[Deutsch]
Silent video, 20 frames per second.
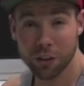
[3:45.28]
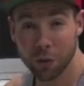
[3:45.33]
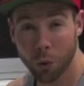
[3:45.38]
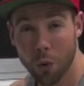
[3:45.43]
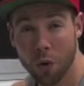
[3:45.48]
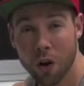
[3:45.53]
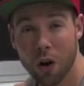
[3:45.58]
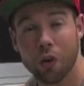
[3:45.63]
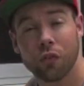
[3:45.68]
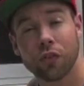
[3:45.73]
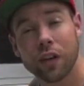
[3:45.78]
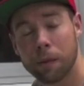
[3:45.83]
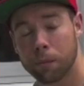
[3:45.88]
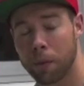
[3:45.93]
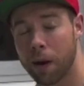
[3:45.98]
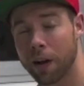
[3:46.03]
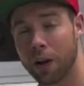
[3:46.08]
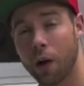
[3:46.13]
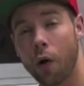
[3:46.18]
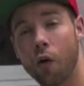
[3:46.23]
Druck auf der
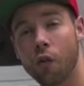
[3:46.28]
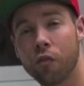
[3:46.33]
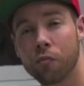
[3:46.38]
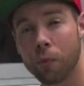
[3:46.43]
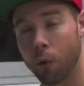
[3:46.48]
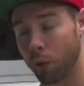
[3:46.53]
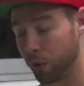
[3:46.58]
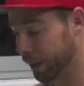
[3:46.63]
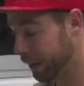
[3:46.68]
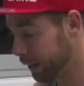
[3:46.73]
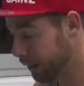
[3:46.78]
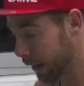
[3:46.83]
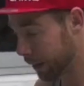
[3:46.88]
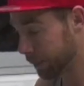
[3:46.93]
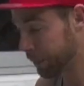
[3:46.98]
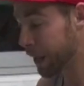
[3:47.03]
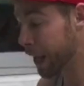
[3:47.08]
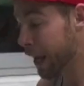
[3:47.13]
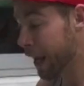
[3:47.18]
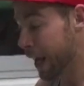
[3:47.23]
Bank aufbauen. Ja,
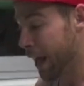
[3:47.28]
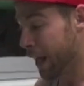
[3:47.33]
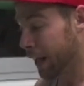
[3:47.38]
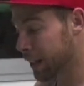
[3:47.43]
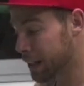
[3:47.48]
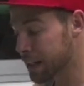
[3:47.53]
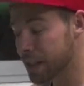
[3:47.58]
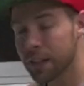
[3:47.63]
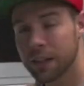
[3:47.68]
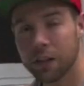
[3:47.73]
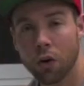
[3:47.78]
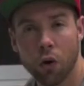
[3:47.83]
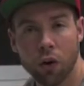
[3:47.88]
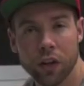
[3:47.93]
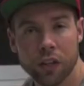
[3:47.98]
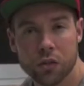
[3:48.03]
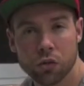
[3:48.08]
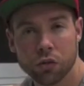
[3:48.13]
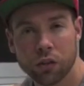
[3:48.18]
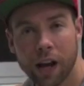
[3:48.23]
das sind die
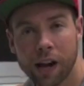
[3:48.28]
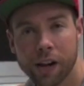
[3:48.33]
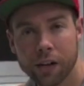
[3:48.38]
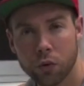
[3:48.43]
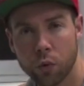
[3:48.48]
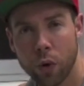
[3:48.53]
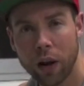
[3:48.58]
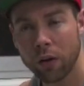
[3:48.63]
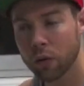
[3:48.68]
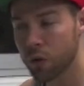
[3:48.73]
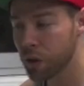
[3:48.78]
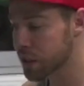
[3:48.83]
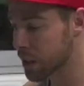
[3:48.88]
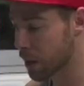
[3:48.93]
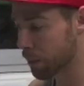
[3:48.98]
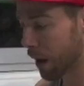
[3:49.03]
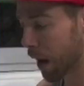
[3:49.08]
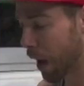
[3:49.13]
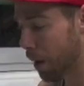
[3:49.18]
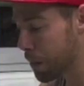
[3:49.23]
horizontalen Drag Curls
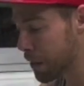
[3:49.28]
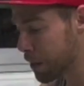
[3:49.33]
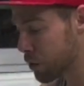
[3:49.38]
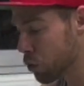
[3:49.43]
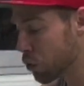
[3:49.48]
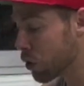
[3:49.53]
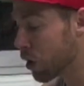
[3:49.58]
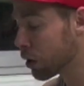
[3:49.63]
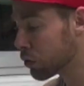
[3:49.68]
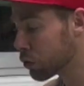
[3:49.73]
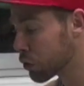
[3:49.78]
am Kabelzug.